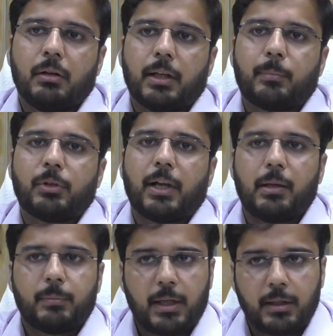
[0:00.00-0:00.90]
లేకపోతే
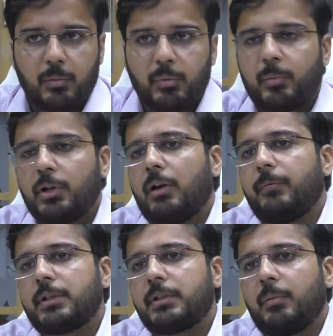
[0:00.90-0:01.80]
హెల్ప్ లైన్ నెంబర్ మన
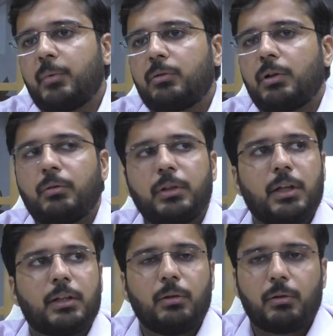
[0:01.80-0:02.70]
ఆఫీస్ నెంబర్ కూడా ఉంది
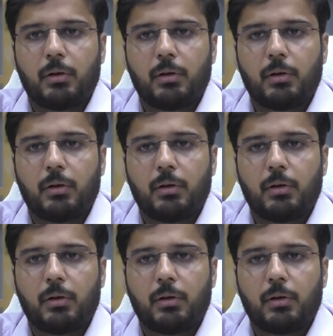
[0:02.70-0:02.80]
అదిలో